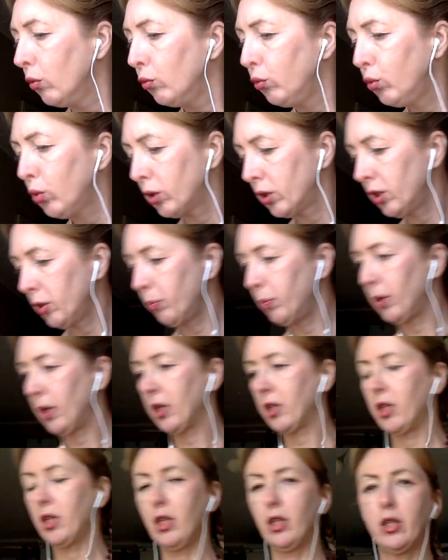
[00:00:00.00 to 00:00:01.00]
Вот
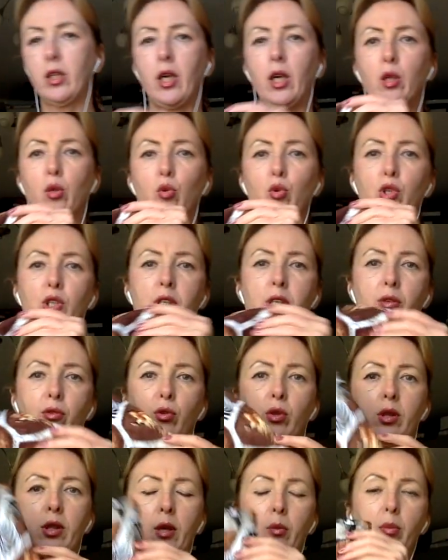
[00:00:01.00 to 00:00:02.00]
неплохие тканюшки,
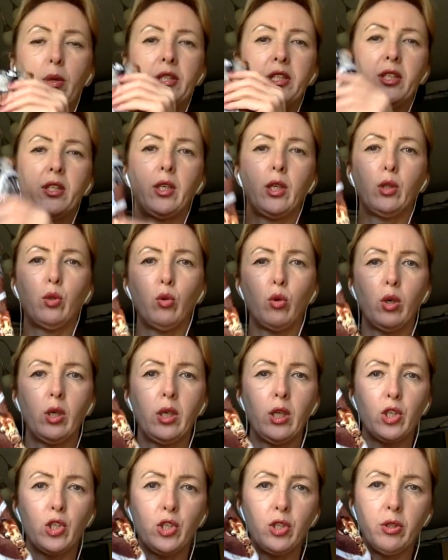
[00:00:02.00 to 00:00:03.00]
вот на базе которых
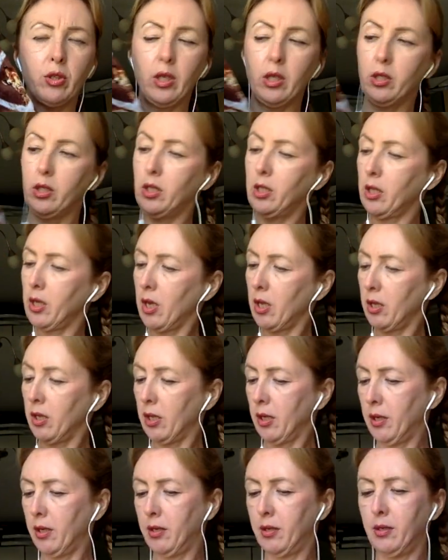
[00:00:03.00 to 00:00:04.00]
я шила
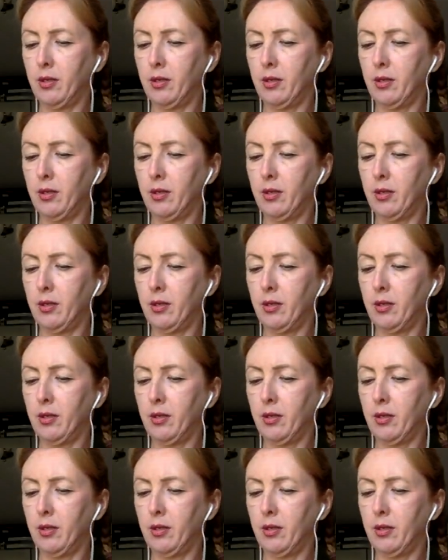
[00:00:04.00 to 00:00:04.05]
одеяло.